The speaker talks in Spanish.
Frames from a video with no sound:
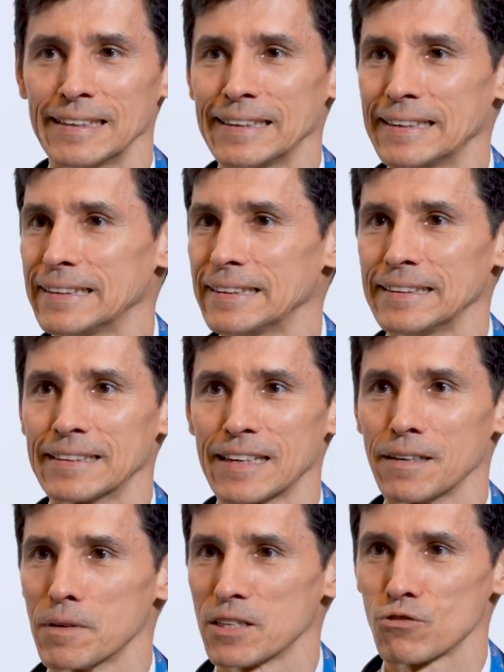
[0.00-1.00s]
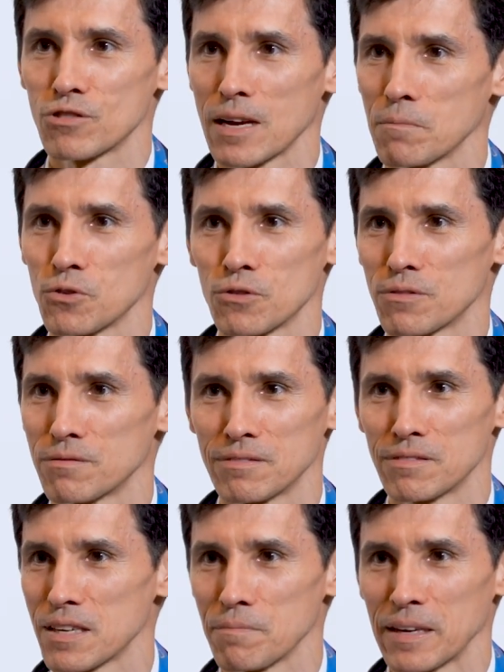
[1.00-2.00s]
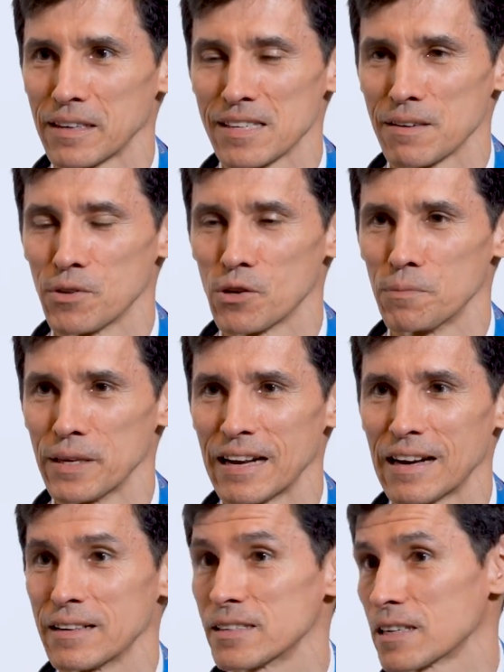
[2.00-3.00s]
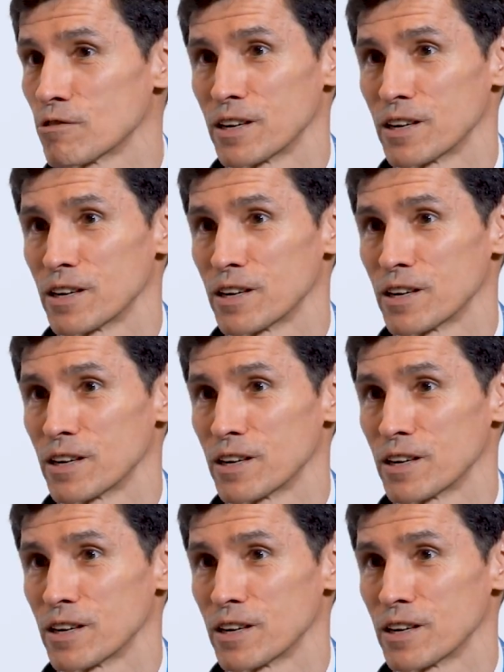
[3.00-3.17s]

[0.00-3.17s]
Eh, ¿Qué más usamos? Se me, se me, olvida la lista.